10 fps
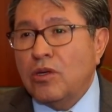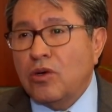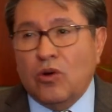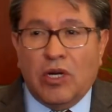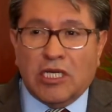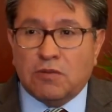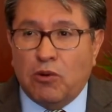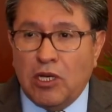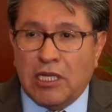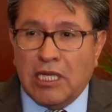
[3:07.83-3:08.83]
con las
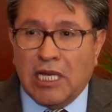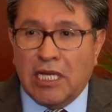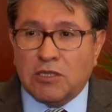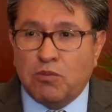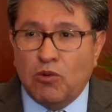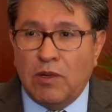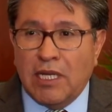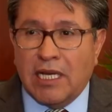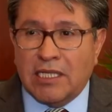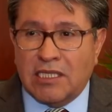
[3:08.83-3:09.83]
políticas
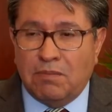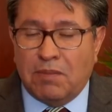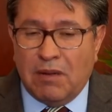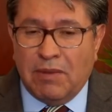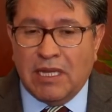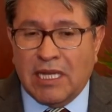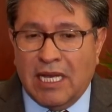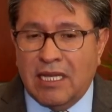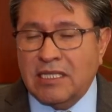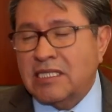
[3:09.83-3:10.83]
públicas
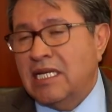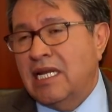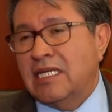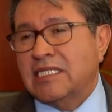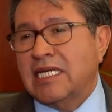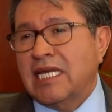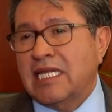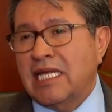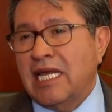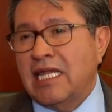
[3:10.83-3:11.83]
implementadas en la
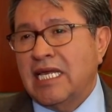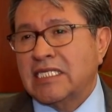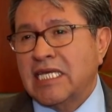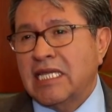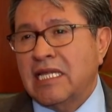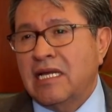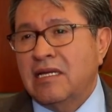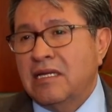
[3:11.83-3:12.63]
Secretaría de Hacienda.